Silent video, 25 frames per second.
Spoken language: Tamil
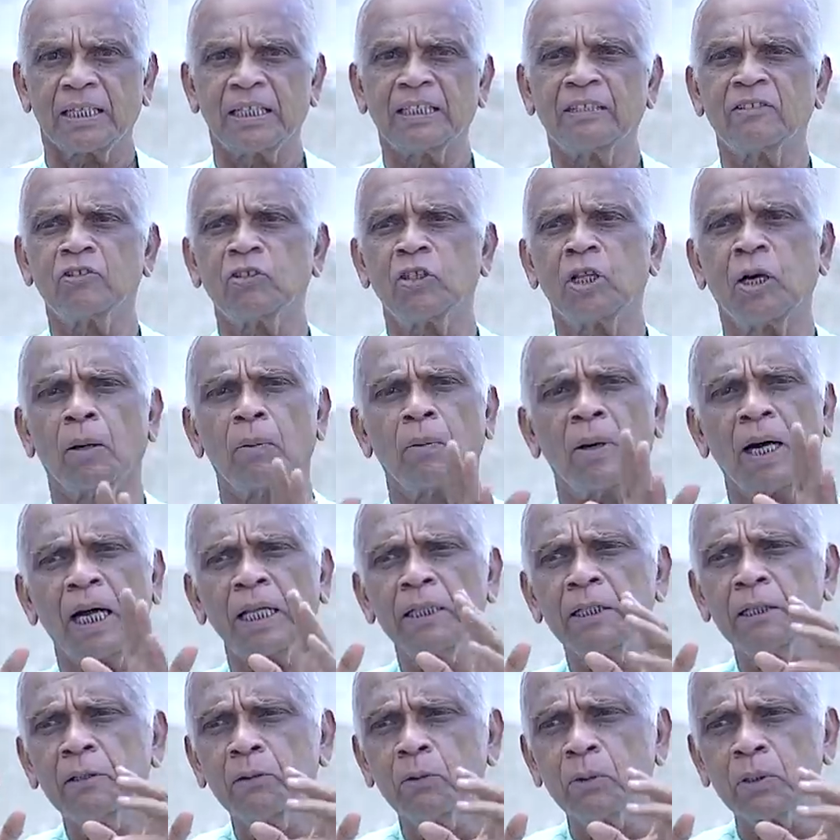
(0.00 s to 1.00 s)
இந்த
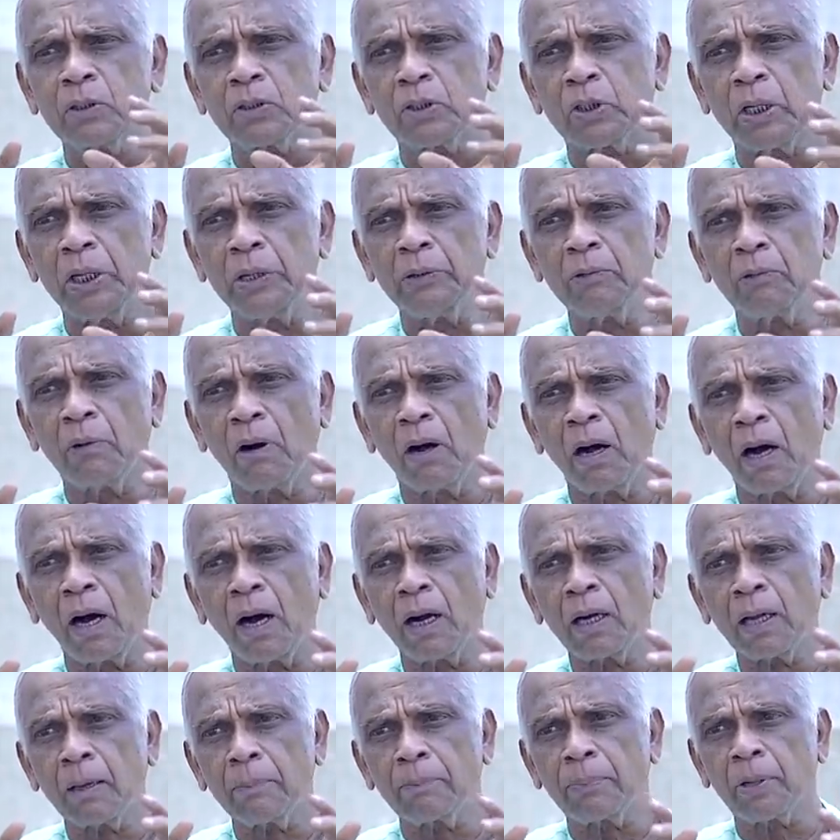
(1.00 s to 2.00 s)
மாதிரி ஒரு
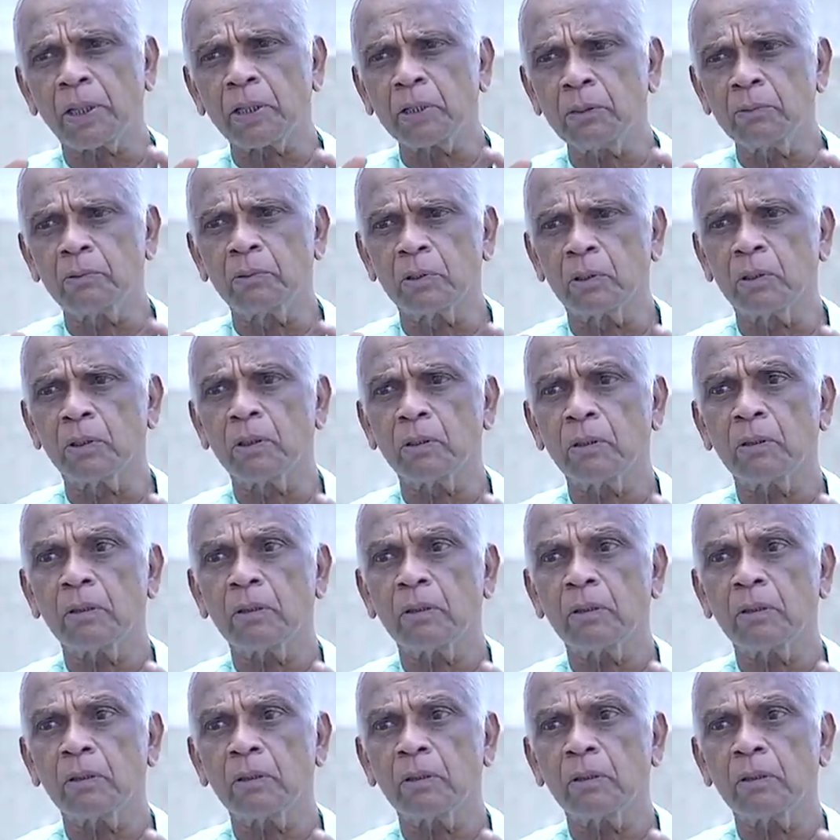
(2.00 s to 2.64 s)
தெளிவான பதிவு